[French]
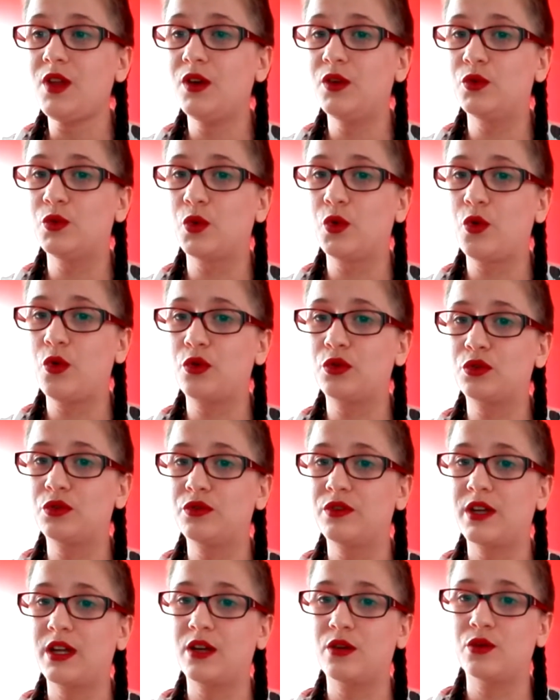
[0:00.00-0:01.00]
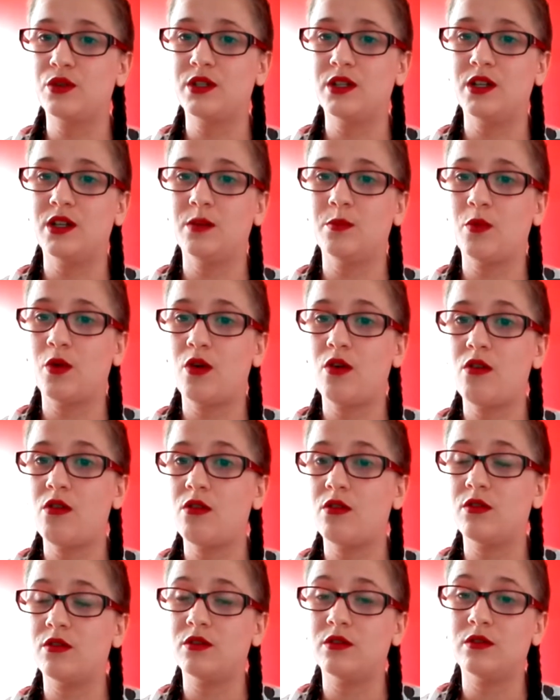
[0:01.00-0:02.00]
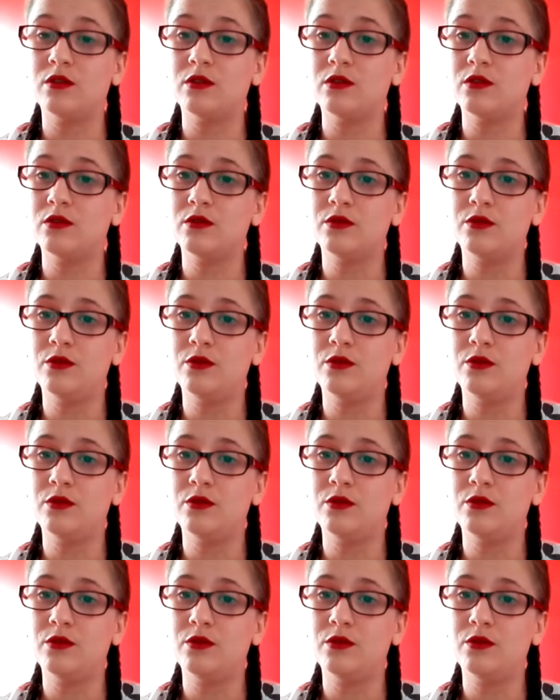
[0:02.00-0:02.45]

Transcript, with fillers: Donc on retrouve quelques éléments euh,